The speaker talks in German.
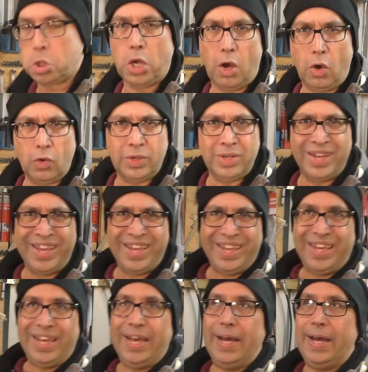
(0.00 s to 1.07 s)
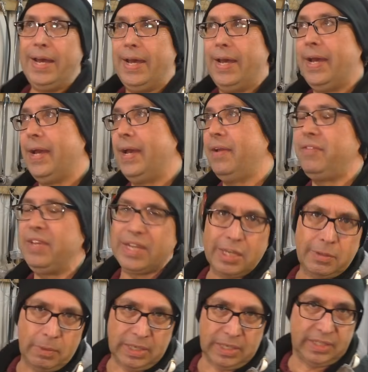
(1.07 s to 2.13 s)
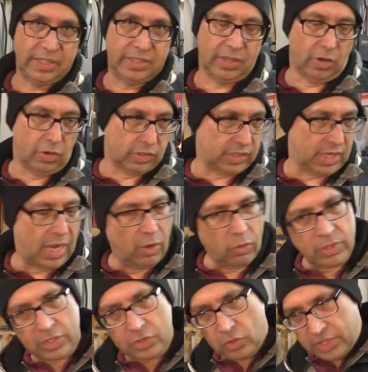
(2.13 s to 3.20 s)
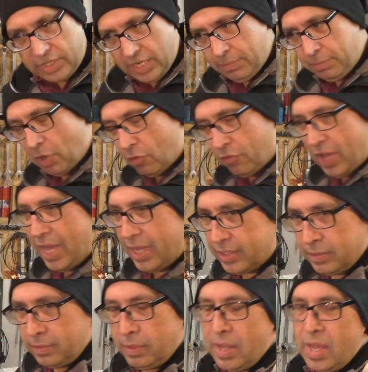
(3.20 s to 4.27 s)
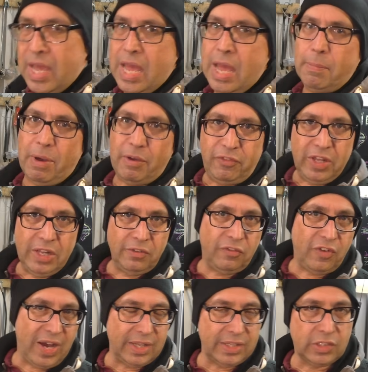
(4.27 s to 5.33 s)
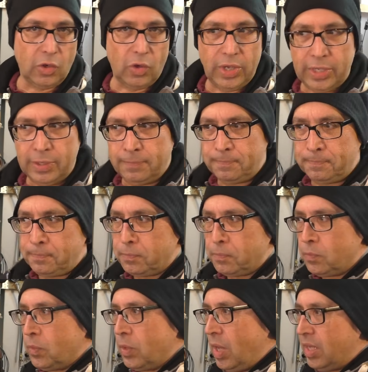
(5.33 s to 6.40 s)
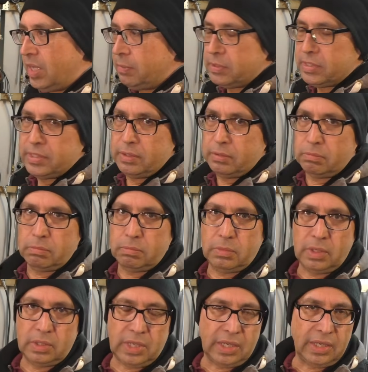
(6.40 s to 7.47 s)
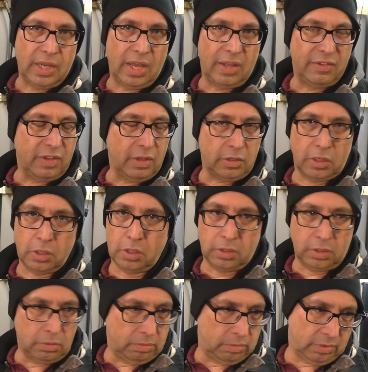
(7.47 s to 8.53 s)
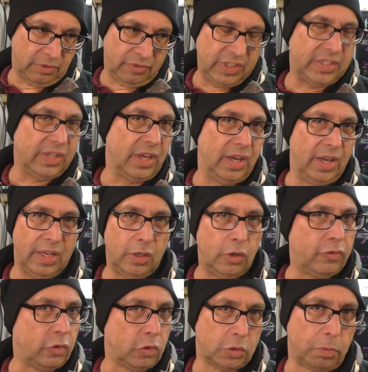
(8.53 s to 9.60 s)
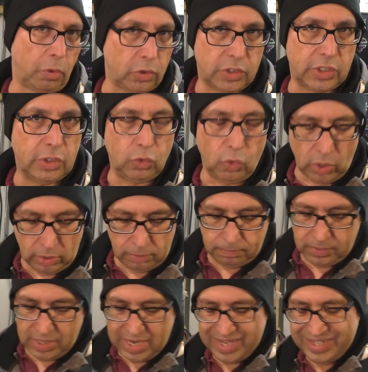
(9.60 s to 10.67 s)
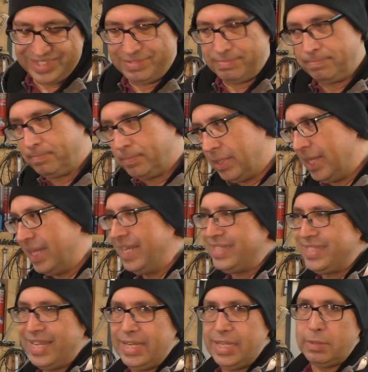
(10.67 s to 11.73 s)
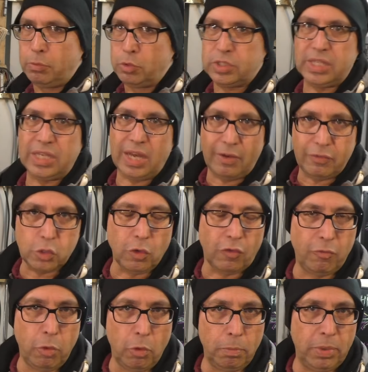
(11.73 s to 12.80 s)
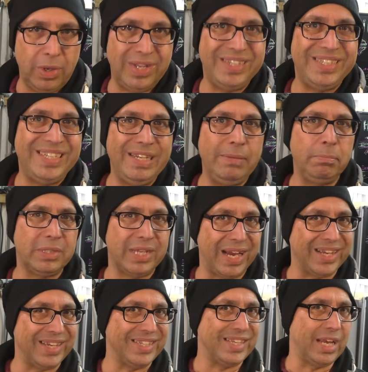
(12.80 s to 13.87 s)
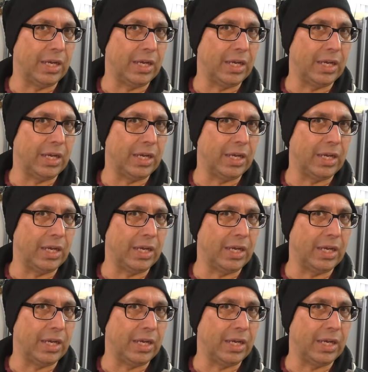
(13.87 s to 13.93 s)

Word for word: schauen, äh, wie kriegt man das jetzt raus. Und da solltet ihr eben darauf achten, bei vielen Fahrzeugen gibt es dann eine, äh, gewisse Entlüftungsprozedur. Ja, letztendlich muss die Kraftstoffpumpe, die im Tank ist,